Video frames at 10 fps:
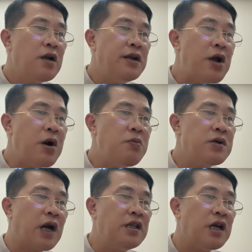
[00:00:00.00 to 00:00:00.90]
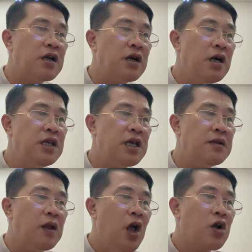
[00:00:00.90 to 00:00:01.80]
nếu không cẩn thận ngưng
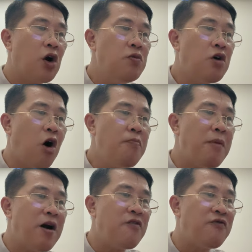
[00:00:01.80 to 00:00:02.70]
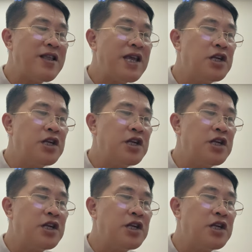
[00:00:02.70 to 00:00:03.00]
diện cũng khó mà phát giác